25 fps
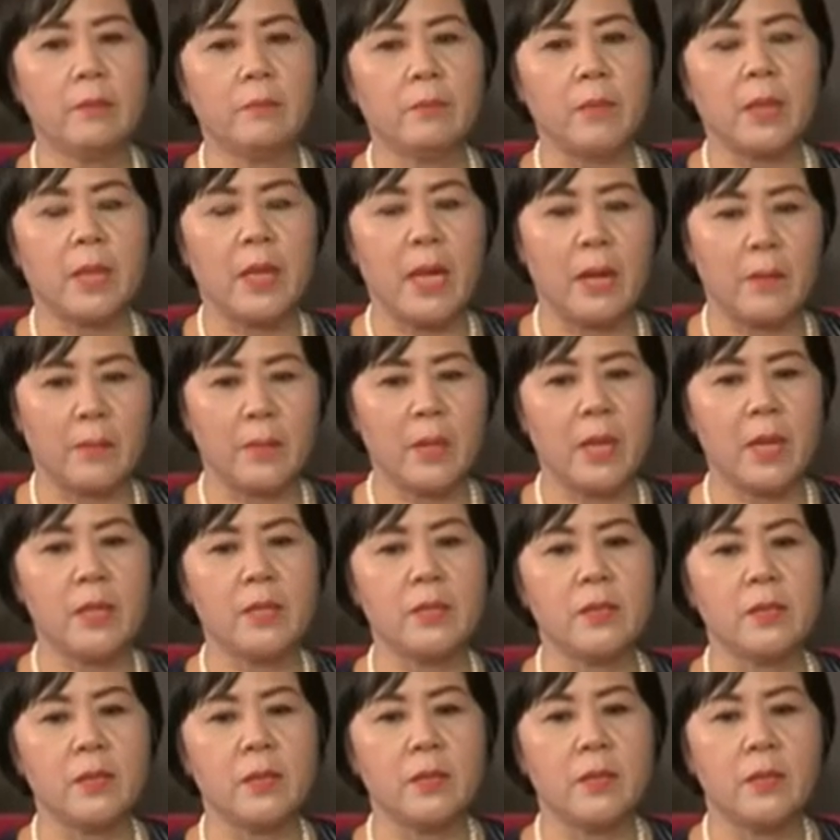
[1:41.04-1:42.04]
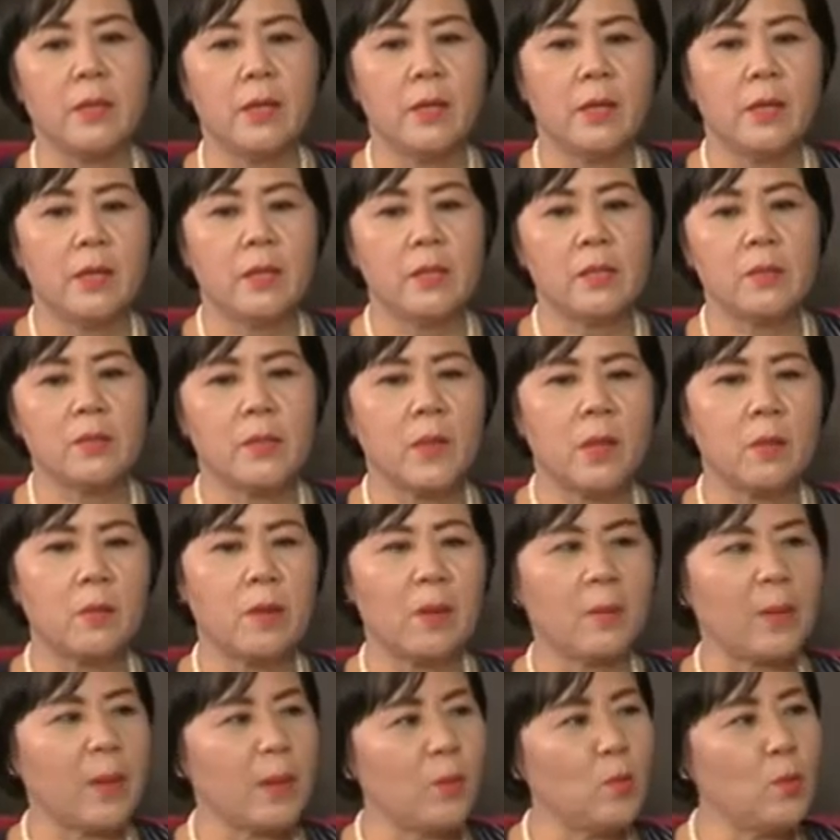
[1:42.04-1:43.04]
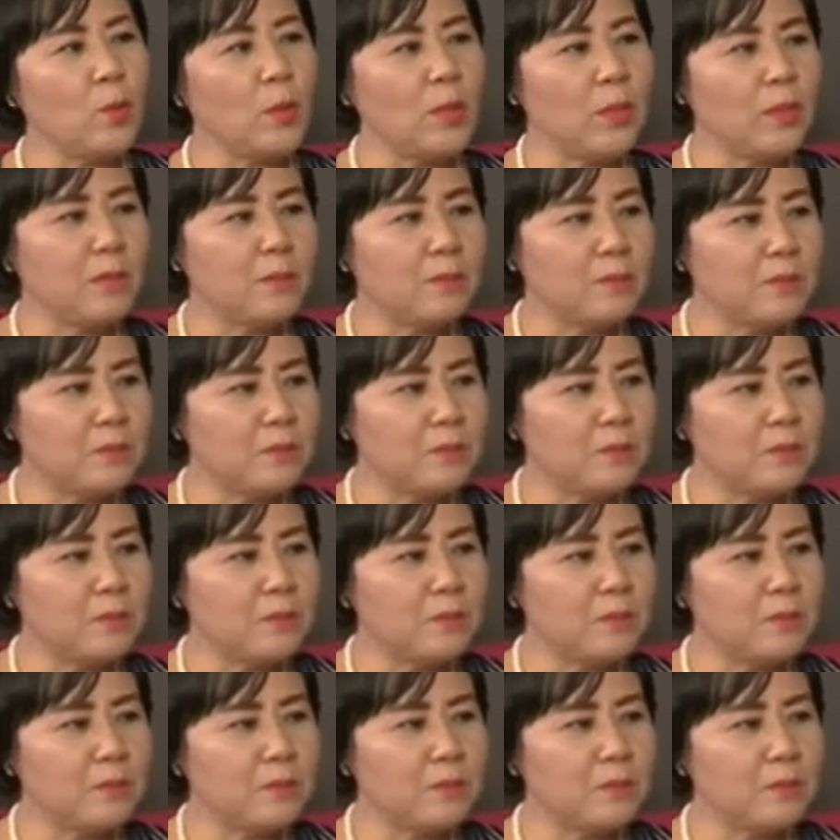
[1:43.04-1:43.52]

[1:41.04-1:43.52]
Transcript: mình làm nghề gì mình không làm nghề bún nữa